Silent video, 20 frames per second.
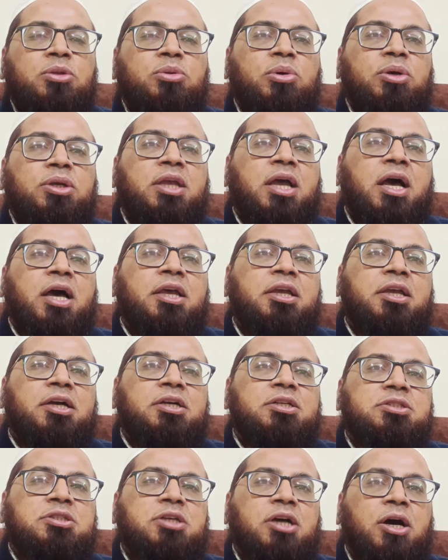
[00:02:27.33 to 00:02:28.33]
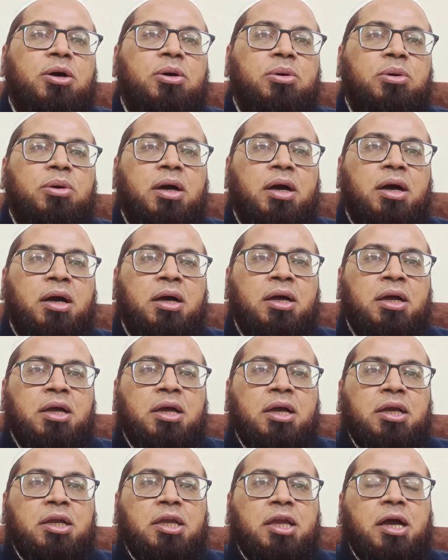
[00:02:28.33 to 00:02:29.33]
तो क्या ही अच्छा होगा
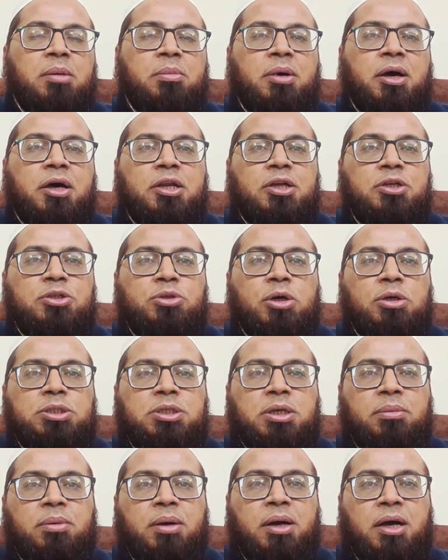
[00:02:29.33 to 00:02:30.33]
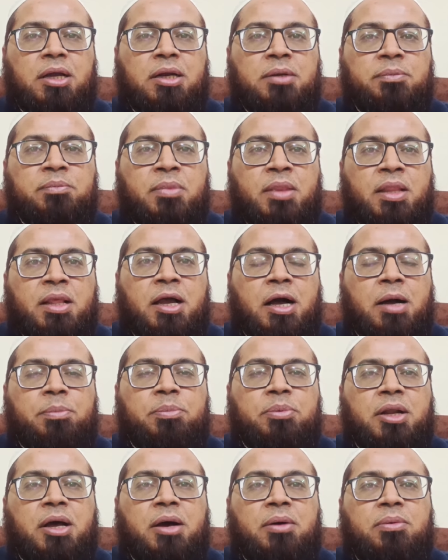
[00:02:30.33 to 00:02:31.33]
कि हमारे नौजवान
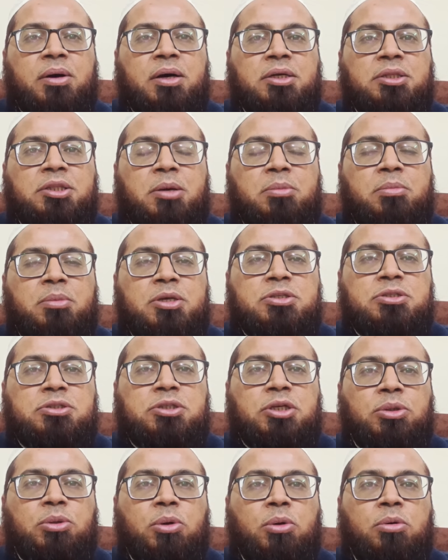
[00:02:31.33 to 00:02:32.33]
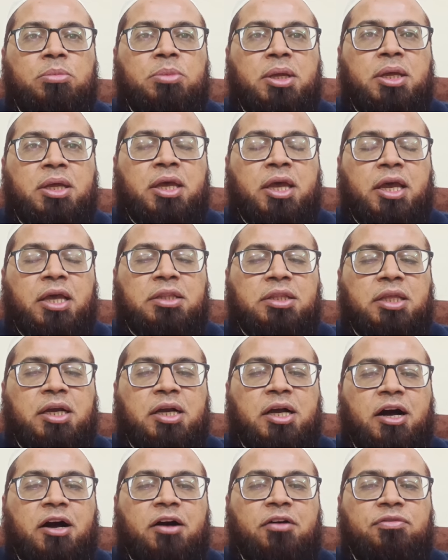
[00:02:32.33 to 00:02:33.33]
अपना वक्त मस्जिदों में
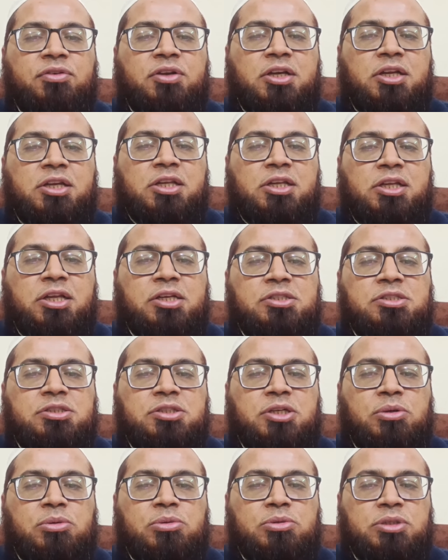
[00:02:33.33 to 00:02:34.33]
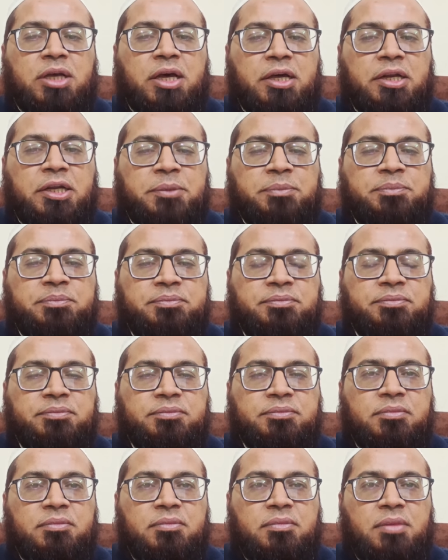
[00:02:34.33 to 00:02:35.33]
एहतिकाफ़ की नीयत से गुजारें
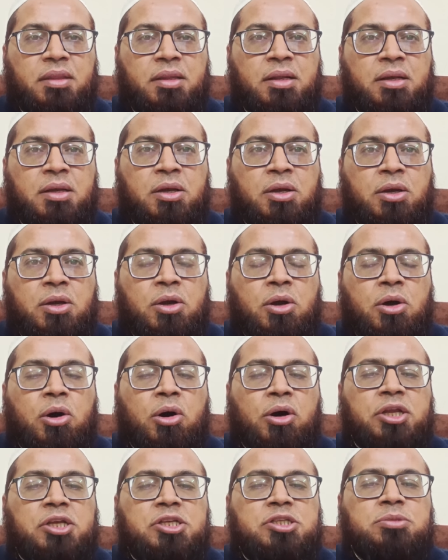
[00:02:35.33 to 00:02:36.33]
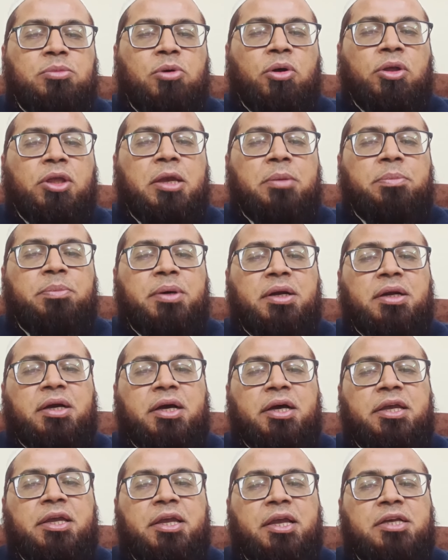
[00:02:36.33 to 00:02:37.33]
और इस मौके पर
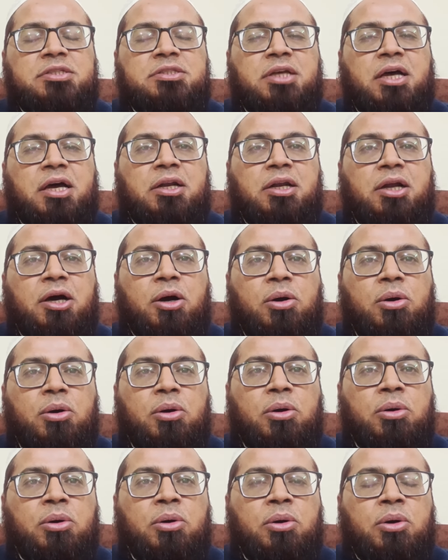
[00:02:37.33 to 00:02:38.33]
कहीं ऐसा ना हो